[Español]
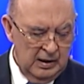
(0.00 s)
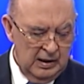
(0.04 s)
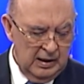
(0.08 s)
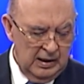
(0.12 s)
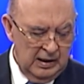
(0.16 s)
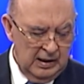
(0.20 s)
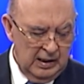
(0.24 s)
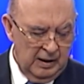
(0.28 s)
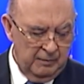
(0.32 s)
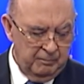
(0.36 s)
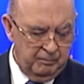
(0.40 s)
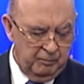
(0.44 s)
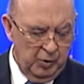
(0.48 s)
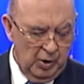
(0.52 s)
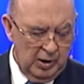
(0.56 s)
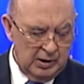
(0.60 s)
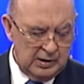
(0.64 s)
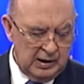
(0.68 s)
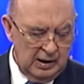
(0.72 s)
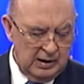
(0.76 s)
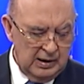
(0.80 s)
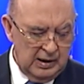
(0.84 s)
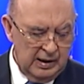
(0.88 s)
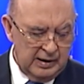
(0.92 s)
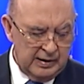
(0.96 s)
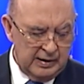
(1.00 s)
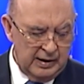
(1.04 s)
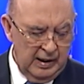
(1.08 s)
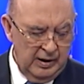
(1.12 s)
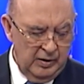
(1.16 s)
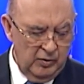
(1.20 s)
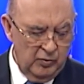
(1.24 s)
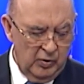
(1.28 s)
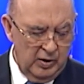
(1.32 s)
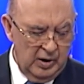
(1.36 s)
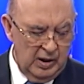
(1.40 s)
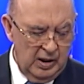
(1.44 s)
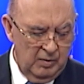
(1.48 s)
y las puertas del
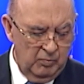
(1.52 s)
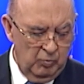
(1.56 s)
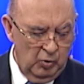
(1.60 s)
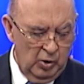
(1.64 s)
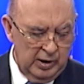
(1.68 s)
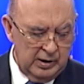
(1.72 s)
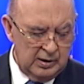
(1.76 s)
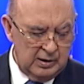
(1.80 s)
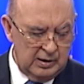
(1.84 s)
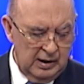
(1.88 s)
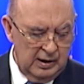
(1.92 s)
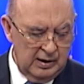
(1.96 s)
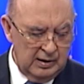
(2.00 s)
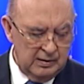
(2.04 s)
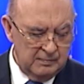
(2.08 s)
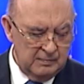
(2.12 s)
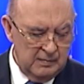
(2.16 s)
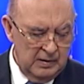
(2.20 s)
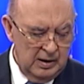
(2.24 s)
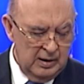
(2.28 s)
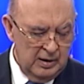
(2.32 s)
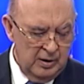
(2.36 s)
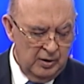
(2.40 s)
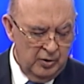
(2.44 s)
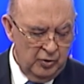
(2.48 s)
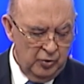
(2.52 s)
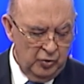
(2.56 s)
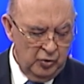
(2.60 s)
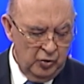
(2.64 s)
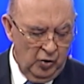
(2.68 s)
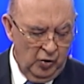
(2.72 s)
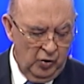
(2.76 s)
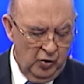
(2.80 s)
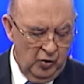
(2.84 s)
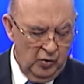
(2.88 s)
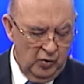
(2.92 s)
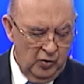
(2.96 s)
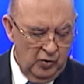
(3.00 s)
reino de la muerte
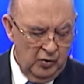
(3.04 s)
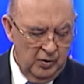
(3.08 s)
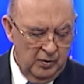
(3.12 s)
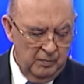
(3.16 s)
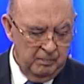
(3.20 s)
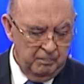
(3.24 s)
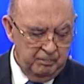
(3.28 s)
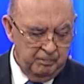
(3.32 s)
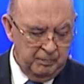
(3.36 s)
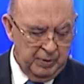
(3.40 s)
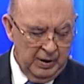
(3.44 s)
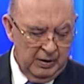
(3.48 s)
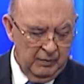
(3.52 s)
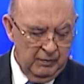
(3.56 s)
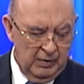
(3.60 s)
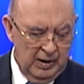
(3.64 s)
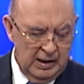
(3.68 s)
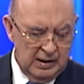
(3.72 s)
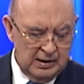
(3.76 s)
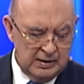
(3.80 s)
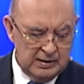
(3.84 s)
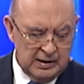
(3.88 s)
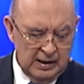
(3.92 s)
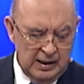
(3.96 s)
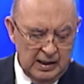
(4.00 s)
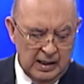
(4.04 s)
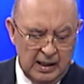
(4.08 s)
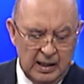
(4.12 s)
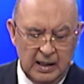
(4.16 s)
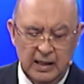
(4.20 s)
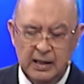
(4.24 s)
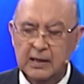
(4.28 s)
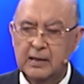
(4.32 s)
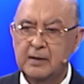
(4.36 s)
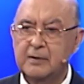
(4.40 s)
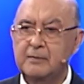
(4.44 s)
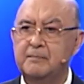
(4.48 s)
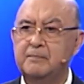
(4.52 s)
no
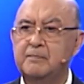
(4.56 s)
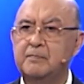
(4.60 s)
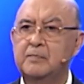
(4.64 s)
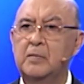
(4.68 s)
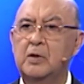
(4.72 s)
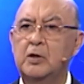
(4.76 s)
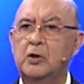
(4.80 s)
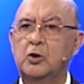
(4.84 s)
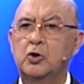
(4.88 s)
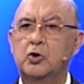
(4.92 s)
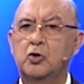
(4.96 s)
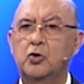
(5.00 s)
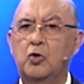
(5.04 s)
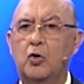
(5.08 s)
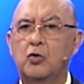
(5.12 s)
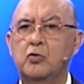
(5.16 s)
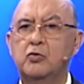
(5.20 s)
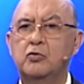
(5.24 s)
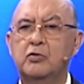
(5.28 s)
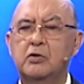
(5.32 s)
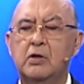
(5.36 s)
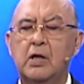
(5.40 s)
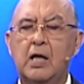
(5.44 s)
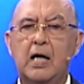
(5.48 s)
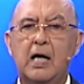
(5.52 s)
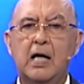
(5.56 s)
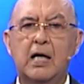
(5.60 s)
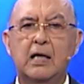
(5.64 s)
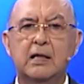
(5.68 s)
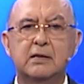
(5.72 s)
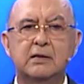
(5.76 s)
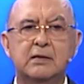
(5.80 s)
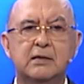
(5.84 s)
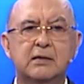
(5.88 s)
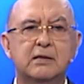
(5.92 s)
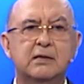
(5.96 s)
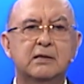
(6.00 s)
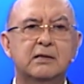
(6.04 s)
prevalecerán
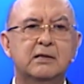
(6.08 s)
contra